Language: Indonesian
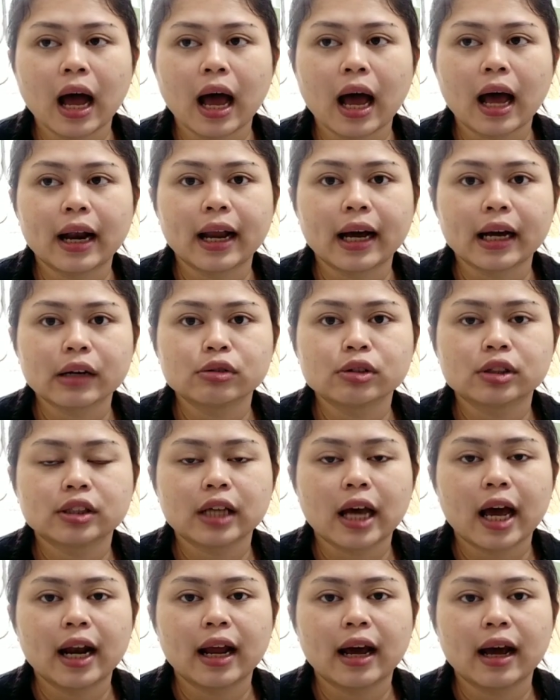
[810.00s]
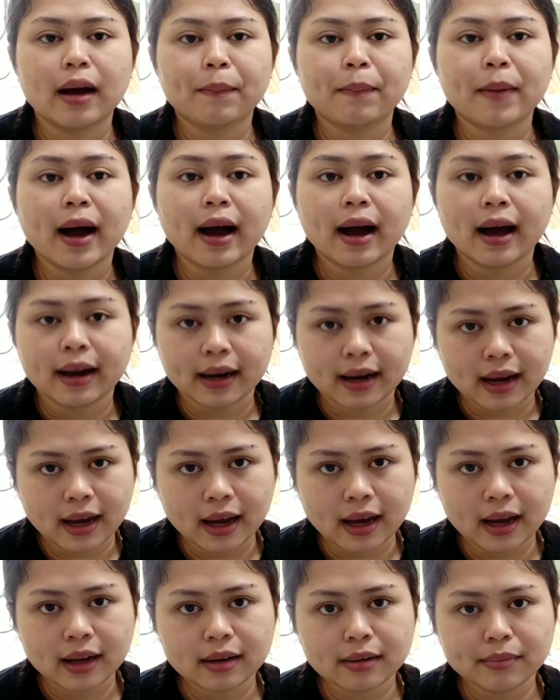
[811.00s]
anak anak
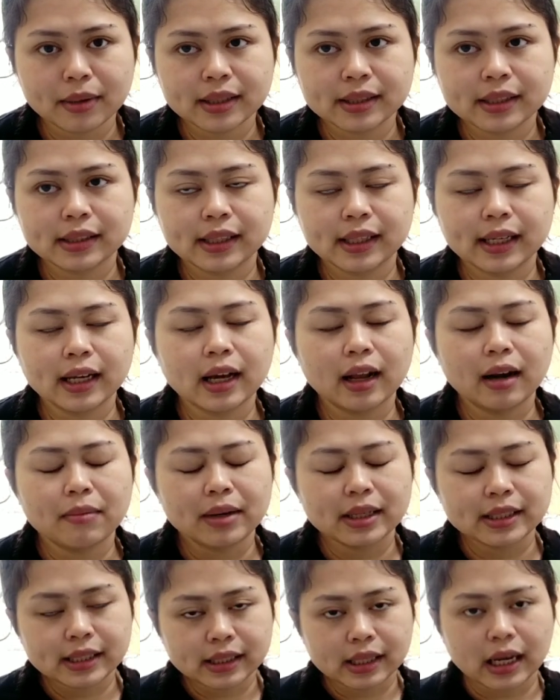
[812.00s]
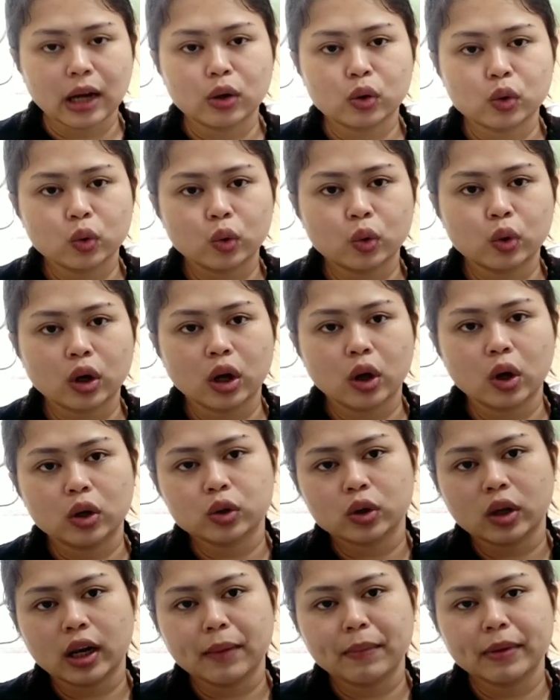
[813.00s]
panganan tinggal majikanku kalau
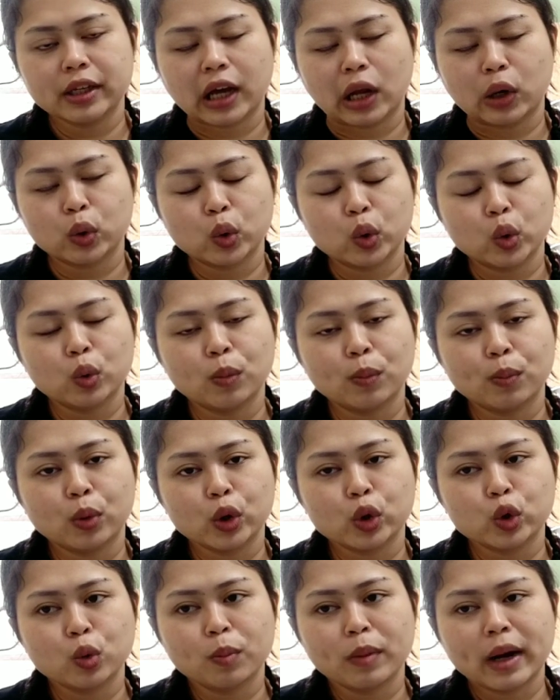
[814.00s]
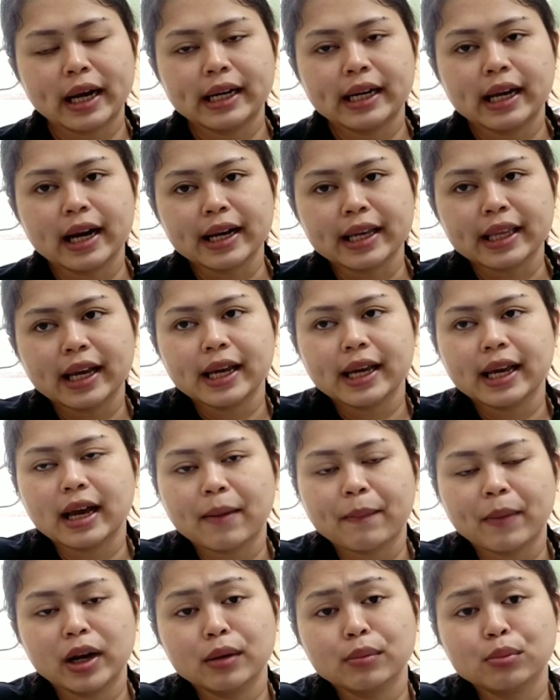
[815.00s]
soalnya majikanku lumpuh itu madangnya
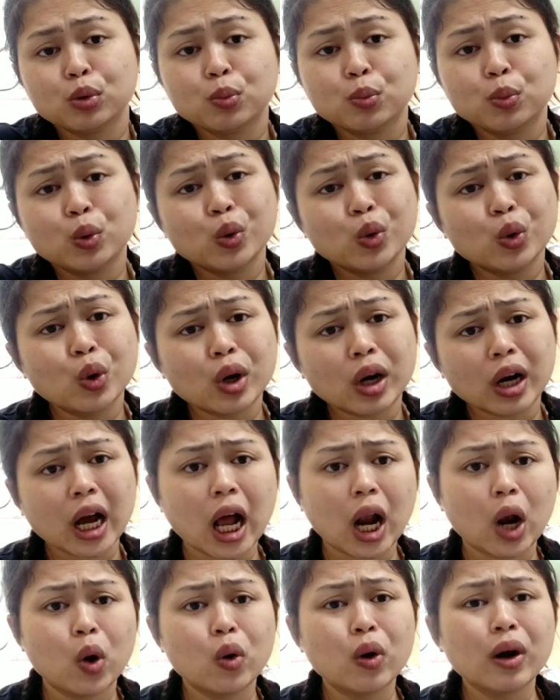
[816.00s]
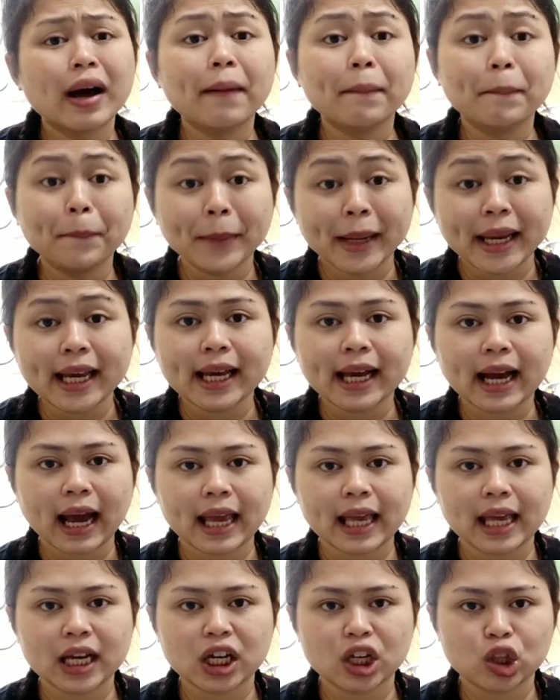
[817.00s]
ya paling bubur kalau nggak mie
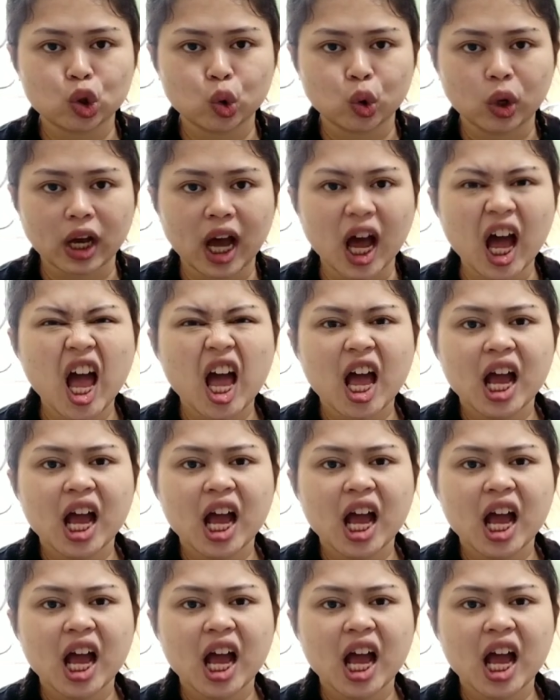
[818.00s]
kayak gitu ya